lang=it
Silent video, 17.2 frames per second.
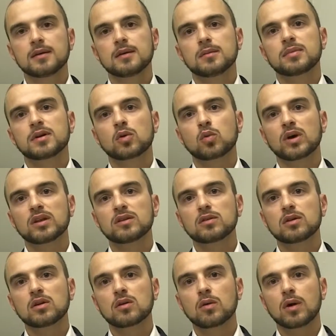Per
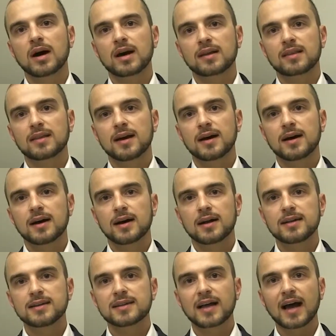quanto riguarda
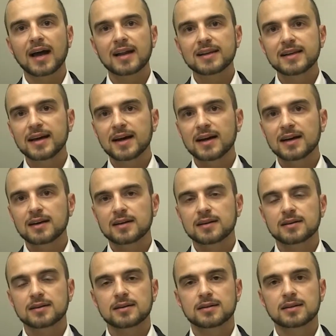
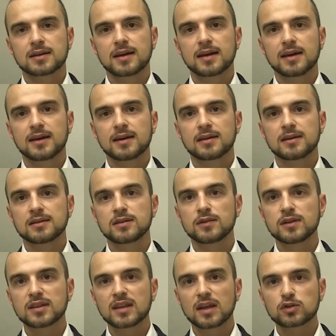l'Italia, eh, che è
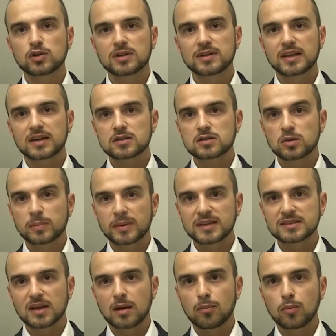diventato il terzo
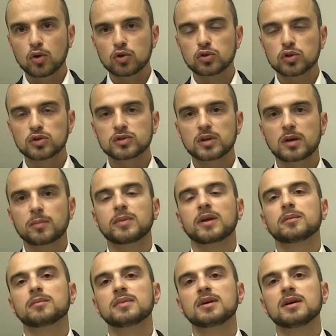paese al mondo su
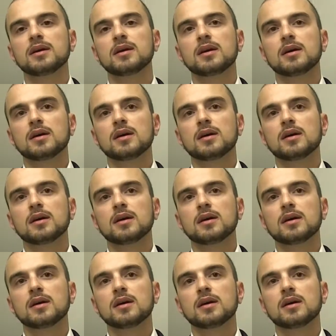Airbnb,